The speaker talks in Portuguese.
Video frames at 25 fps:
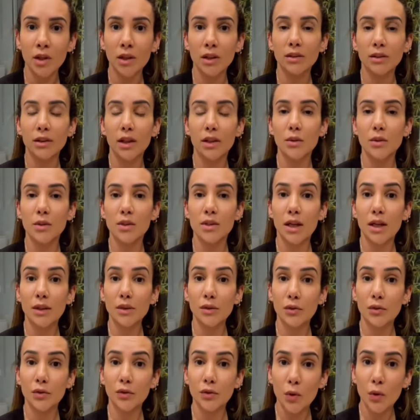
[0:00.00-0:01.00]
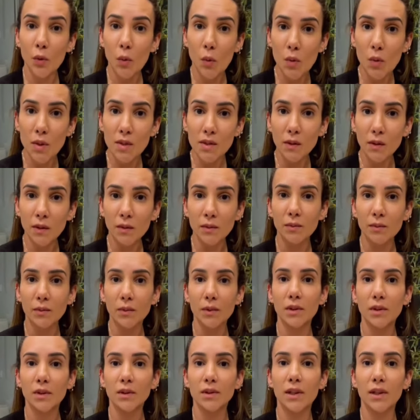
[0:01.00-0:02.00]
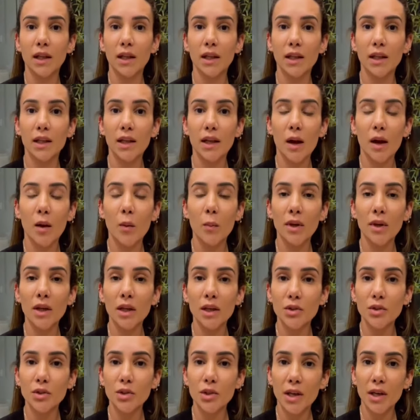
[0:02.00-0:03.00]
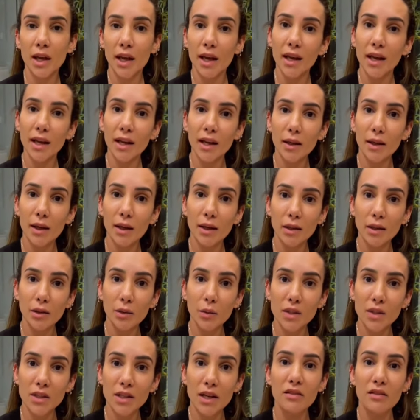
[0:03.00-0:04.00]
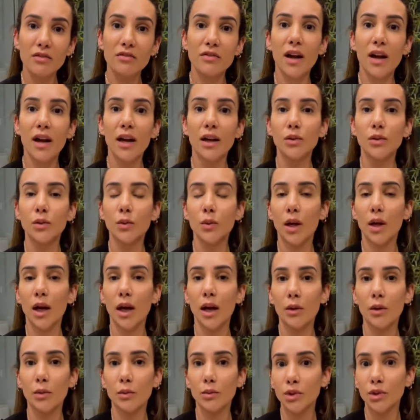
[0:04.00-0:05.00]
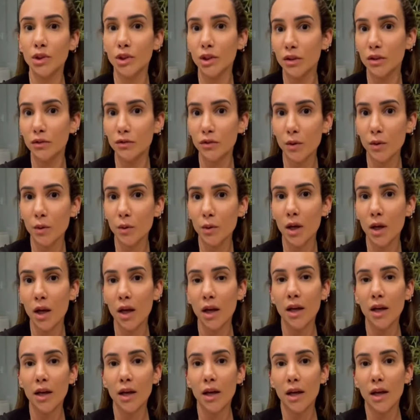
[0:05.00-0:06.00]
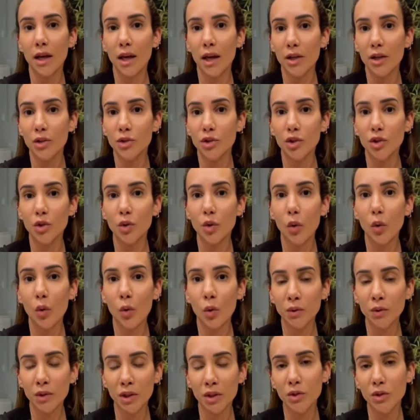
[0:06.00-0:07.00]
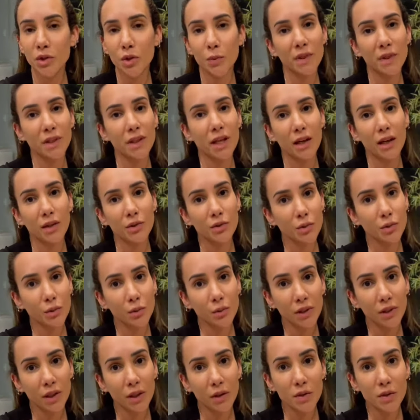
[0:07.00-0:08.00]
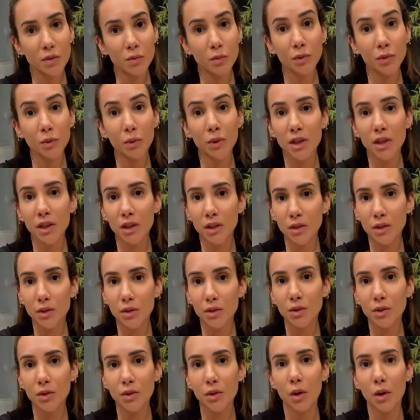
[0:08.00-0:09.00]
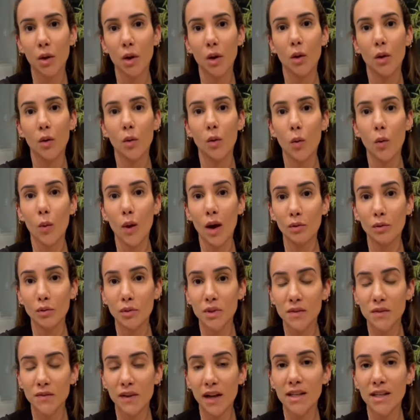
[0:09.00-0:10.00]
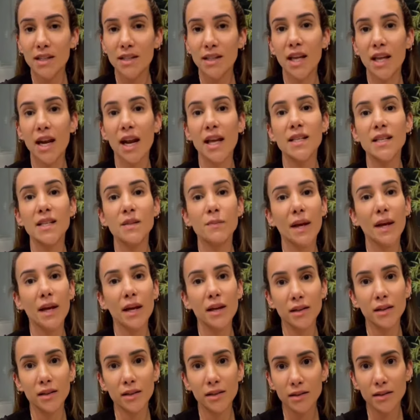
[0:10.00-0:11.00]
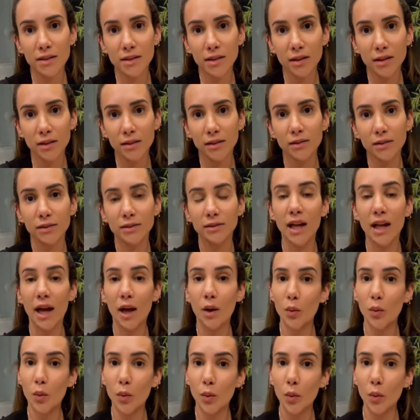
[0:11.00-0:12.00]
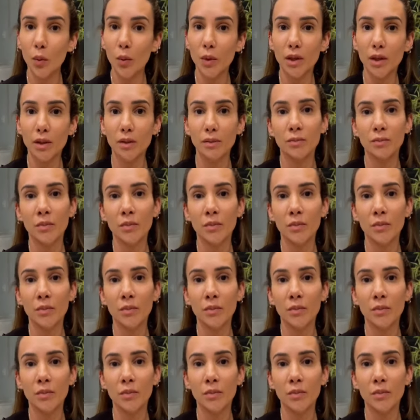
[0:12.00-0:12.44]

tem nos dado força, tem realmente é, nos levado a um nível é, de encontro e intimidade com Deus muito grande, o qual nos faz ter a esperança da cura